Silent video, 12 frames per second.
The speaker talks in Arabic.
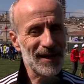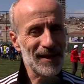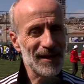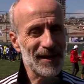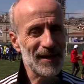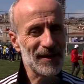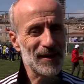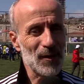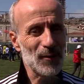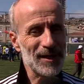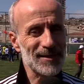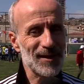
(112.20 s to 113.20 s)
آه،
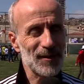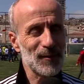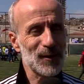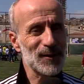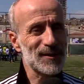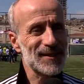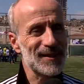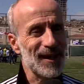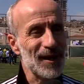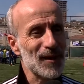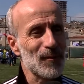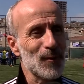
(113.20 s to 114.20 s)
الدوري صار بخص
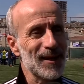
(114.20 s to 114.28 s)
العرب